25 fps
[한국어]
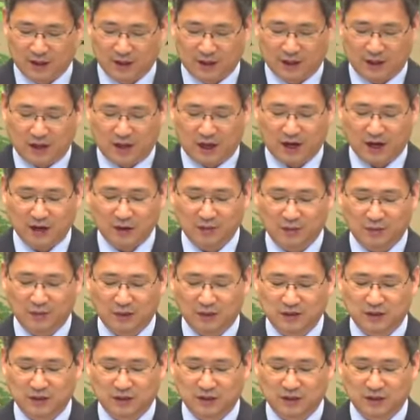하나님의
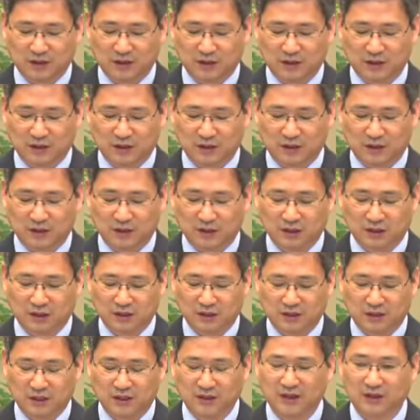백성들은
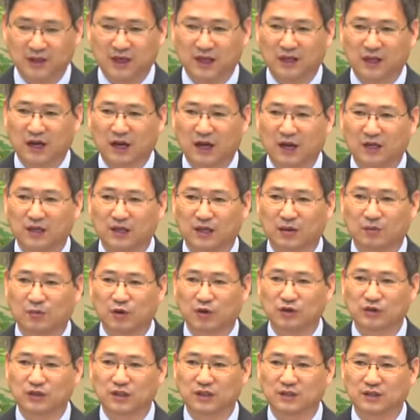전진해 나가야 될
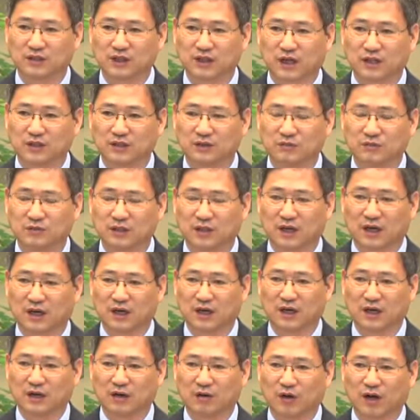목적지가
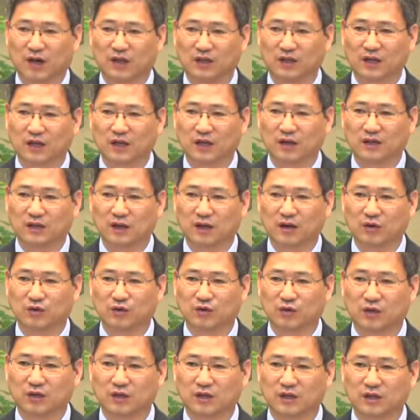있습니다. 광야에 그냥
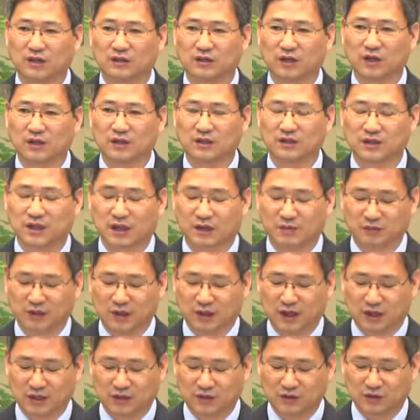우두커니 서 있는 사람들이
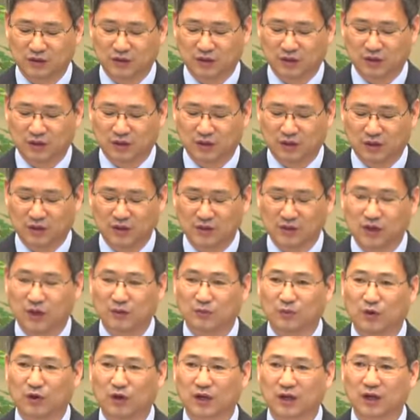아니죠.
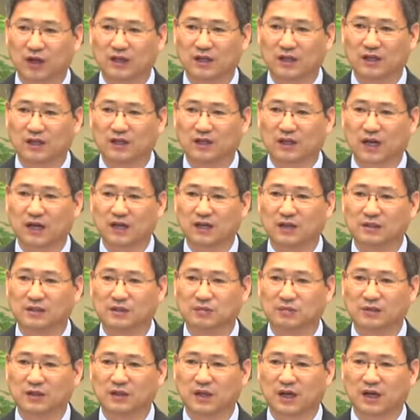정복해야 될 땅이
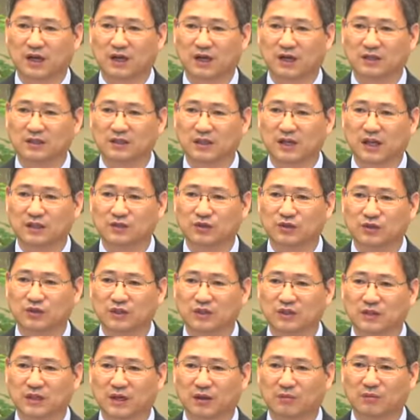있습니다. 그래서 계속
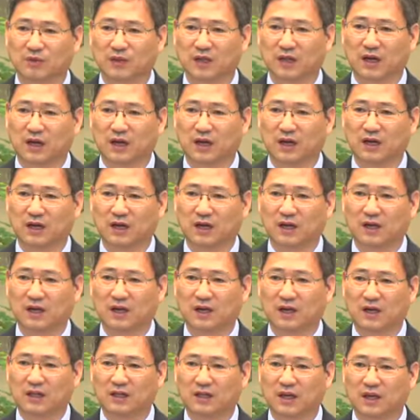전진합니다.
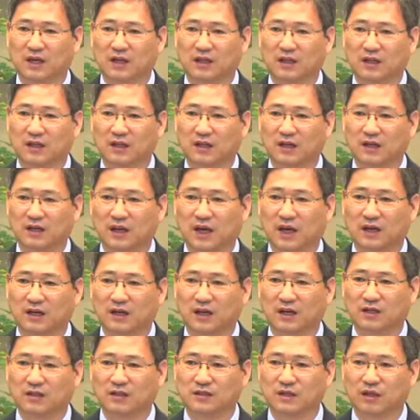이 땅은 나그네
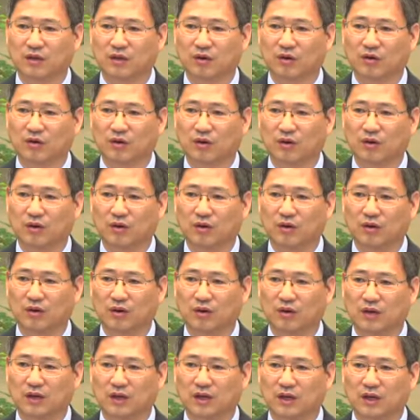인생이고
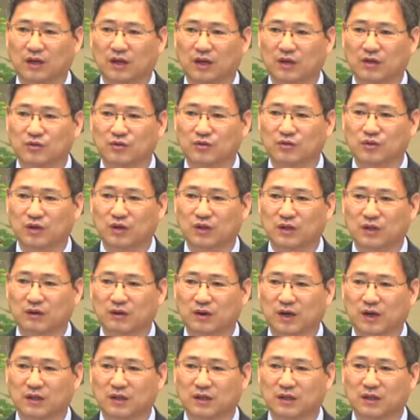이 땅은 순례자와
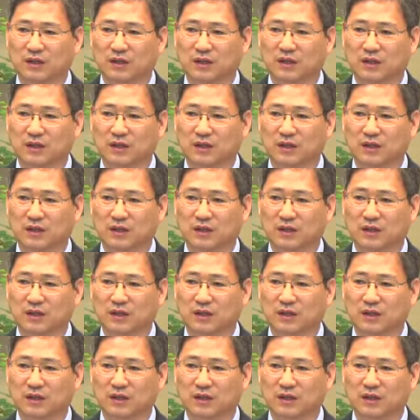같은